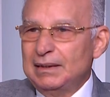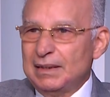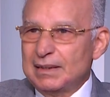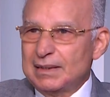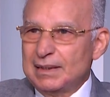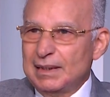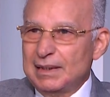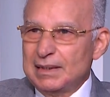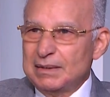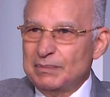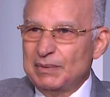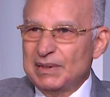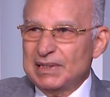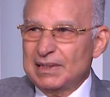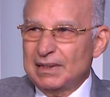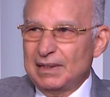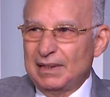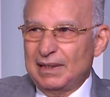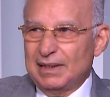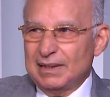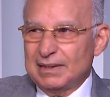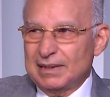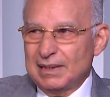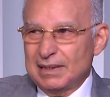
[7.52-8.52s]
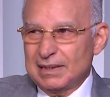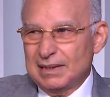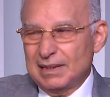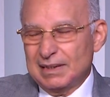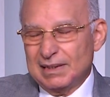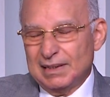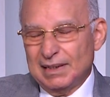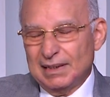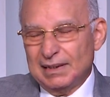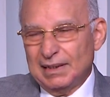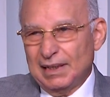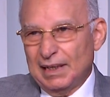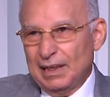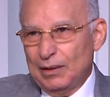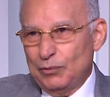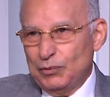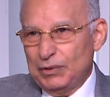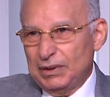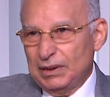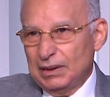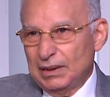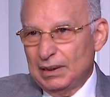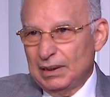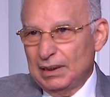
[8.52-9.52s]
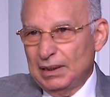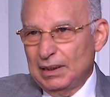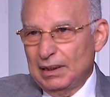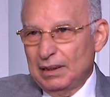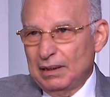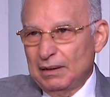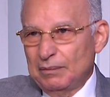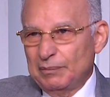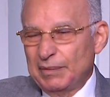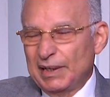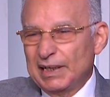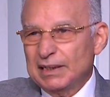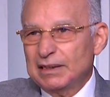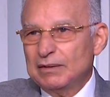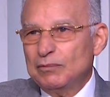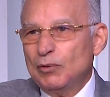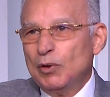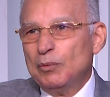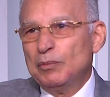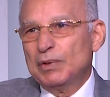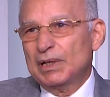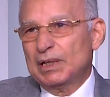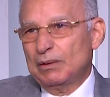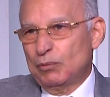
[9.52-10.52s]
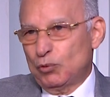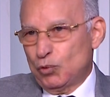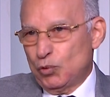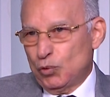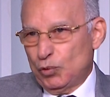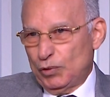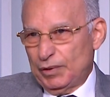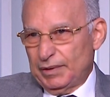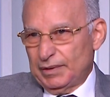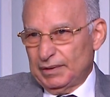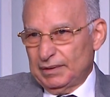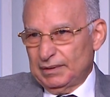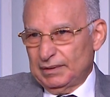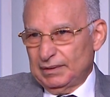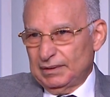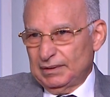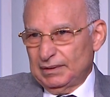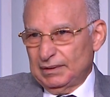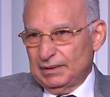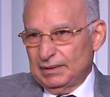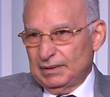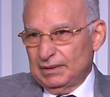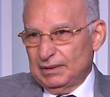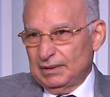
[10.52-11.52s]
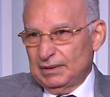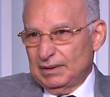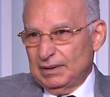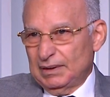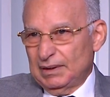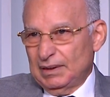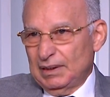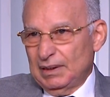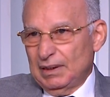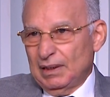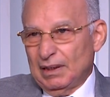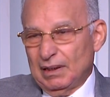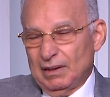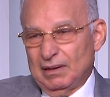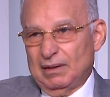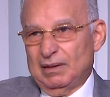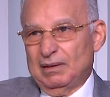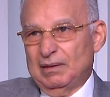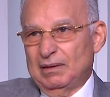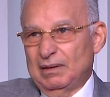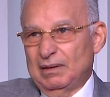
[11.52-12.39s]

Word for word: احساس بس الاحساس ده زاد قوي بعد ما هم جابوا الجول ياه اه